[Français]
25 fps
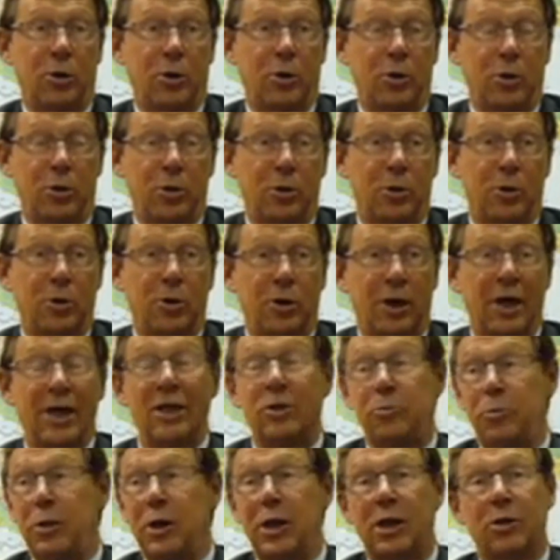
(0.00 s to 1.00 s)

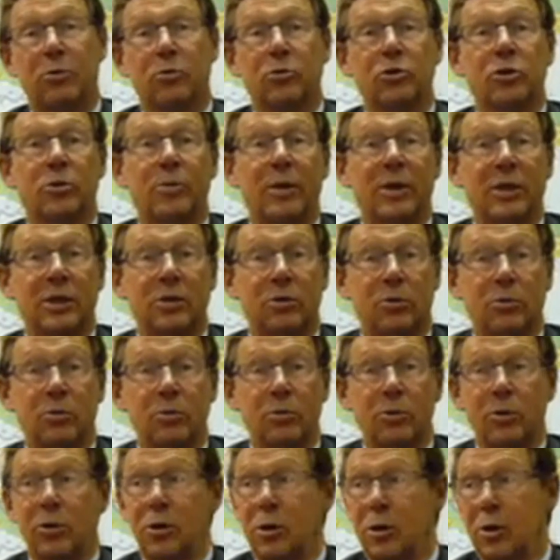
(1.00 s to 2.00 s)
euh, réduire les
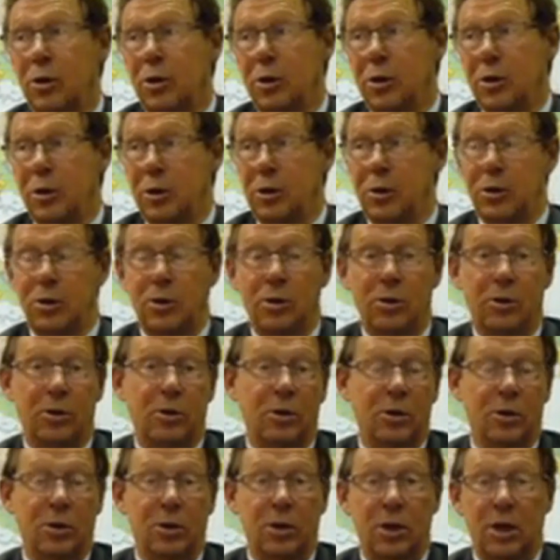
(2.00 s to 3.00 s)
consommations
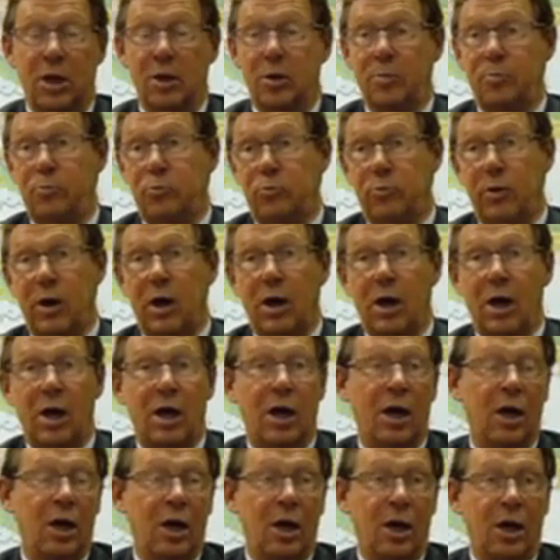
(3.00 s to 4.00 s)
euh, et
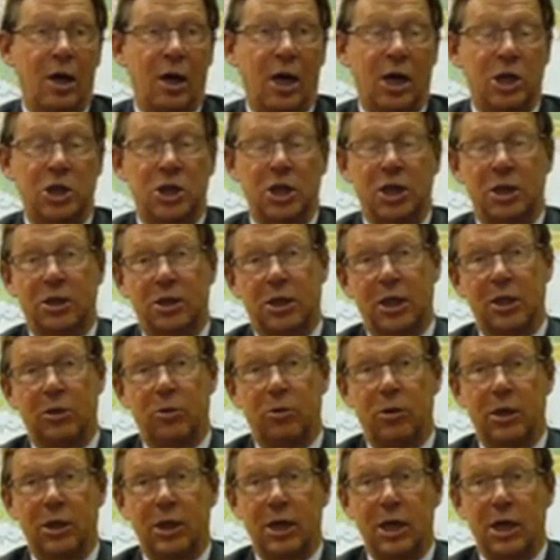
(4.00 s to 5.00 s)
pouvoir euh,
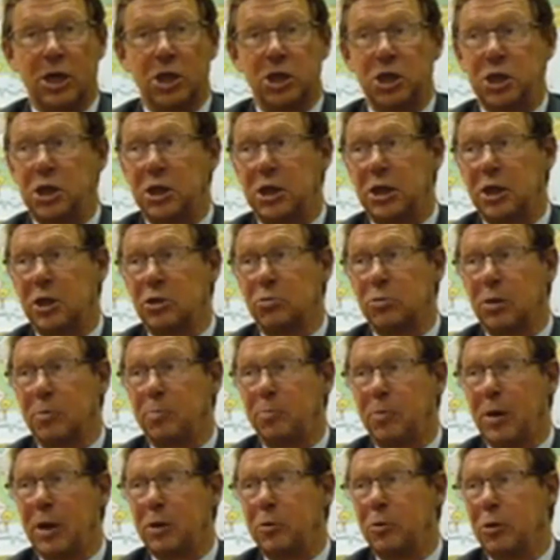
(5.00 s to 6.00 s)
injecter de l'énergie qui ne
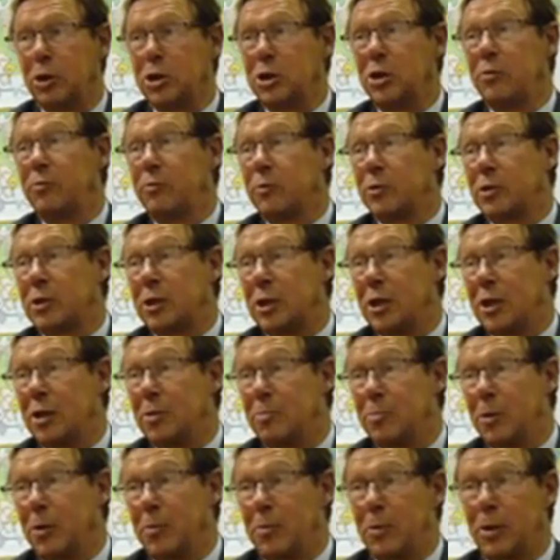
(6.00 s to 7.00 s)
soit pas d'origine
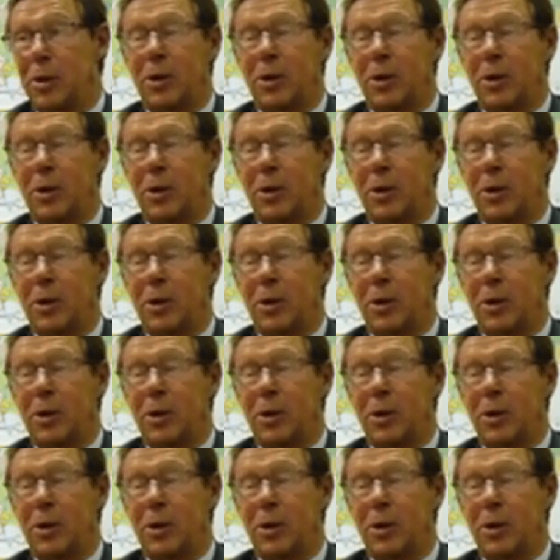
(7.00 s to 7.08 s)
fossile.